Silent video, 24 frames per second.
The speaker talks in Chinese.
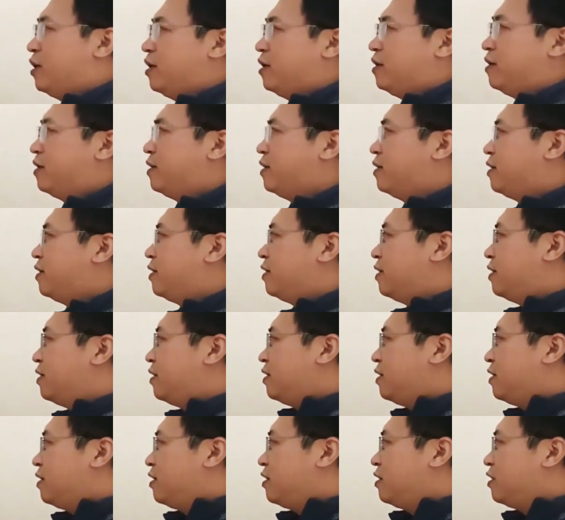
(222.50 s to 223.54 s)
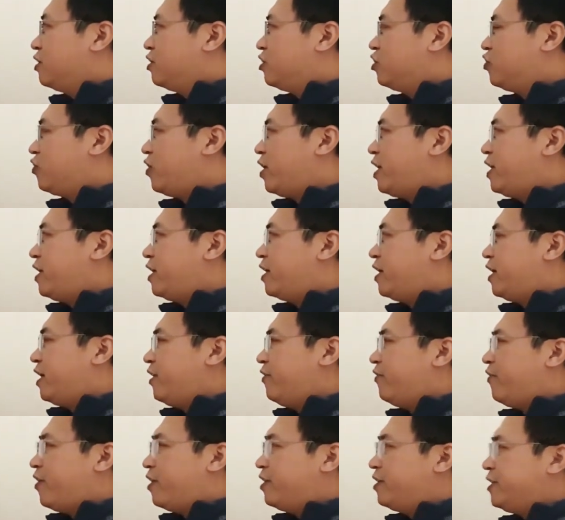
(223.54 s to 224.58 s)
了，所以
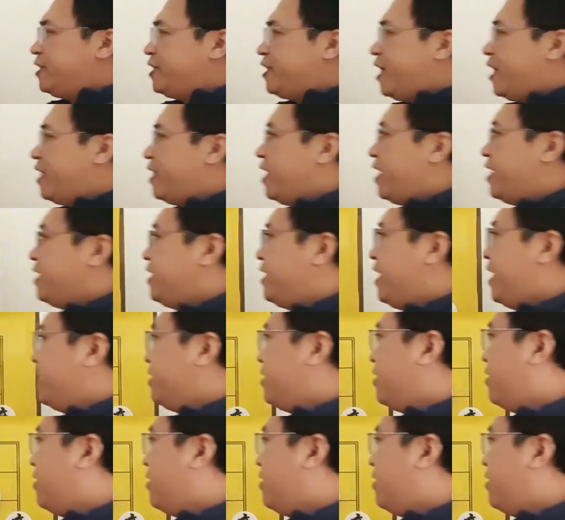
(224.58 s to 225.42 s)
黑方箭在弦